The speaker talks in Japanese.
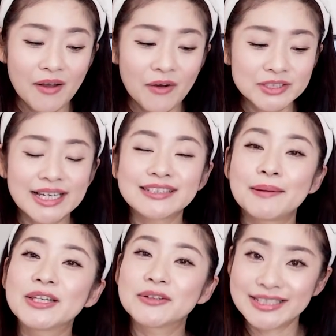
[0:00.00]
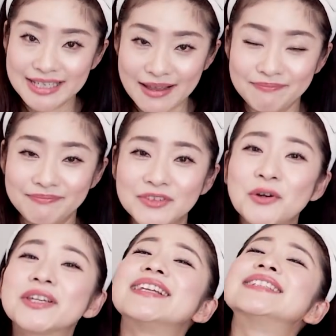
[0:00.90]
星風まどかちゃん、
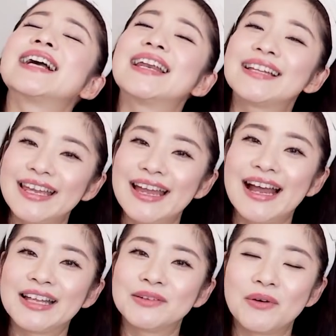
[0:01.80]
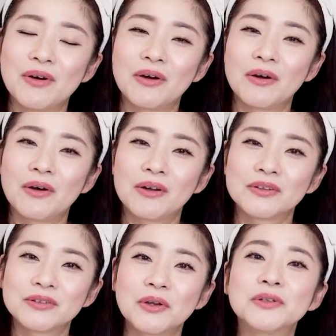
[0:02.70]
同期ですからね、あ
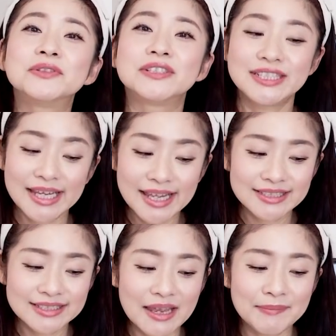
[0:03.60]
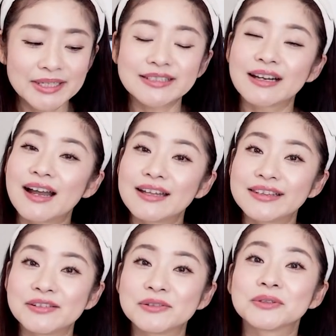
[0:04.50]
のー、どういう風にね、伝えましたかって
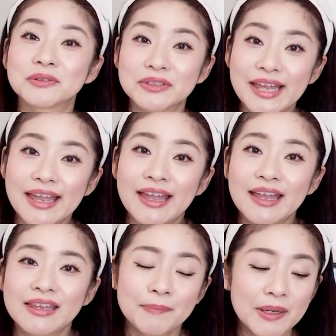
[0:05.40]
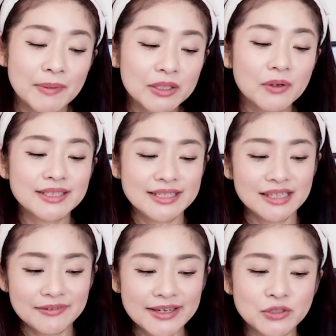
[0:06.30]
いうことで、やっぱりまどかちゃん
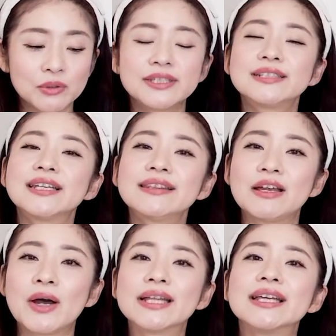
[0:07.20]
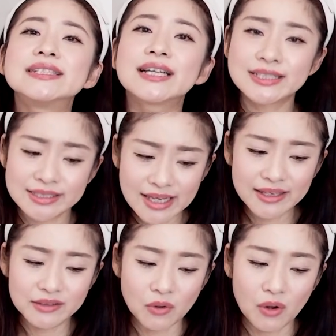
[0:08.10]
には直接会ってお話がした
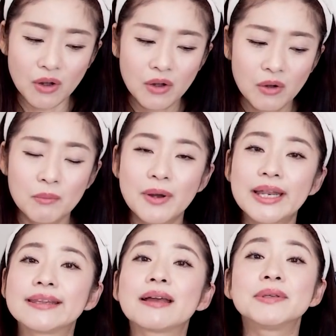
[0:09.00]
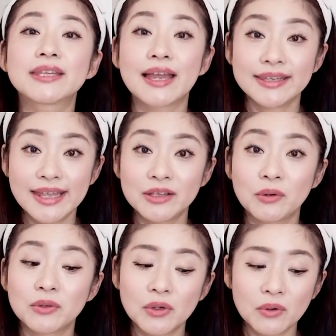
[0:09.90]
いと思われたみたいで、
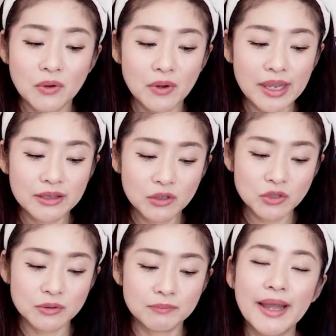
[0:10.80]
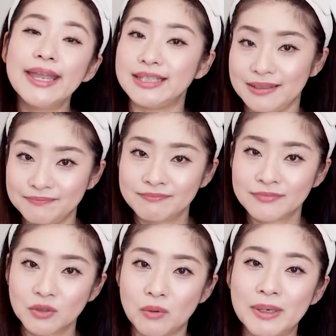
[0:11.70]
東京公演の前に、
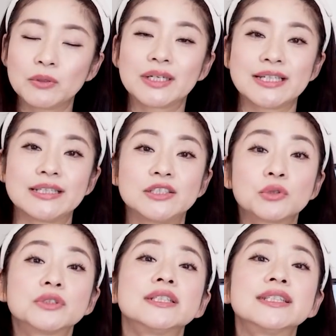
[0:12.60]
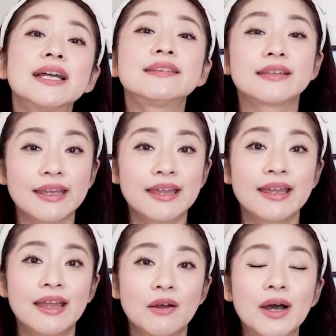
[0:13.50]
こう、まどかちゃんに直接会ってね、
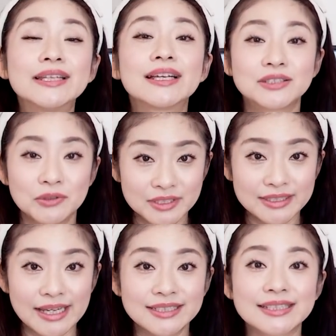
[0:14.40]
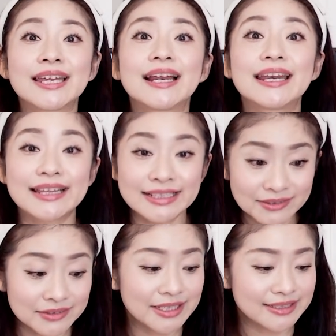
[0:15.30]
お話をして伝えられた
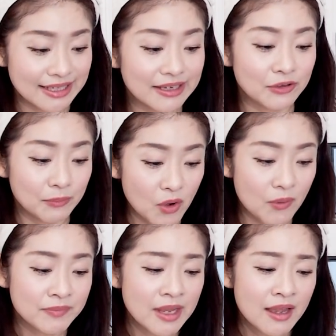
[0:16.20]
そうですけれども、